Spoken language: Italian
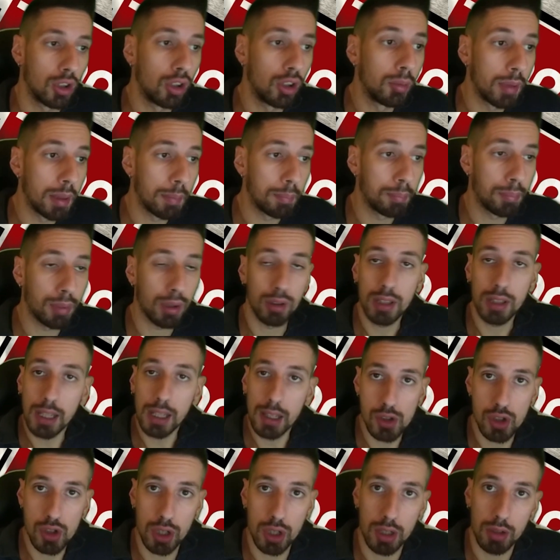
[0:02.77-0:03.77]
come
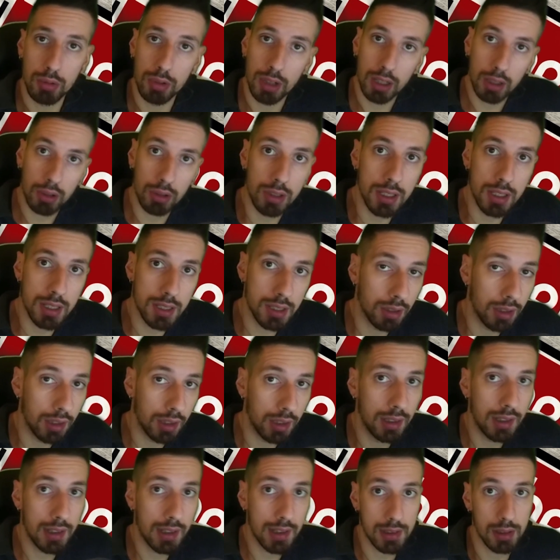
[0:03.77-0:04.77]
proteggere una
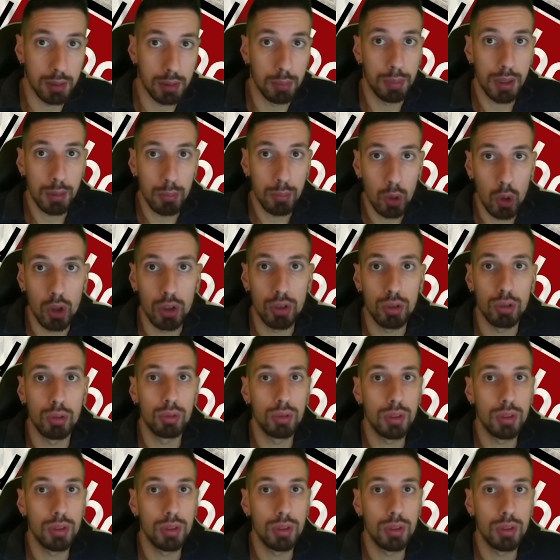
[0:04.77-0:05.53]
connessione di desktop remoto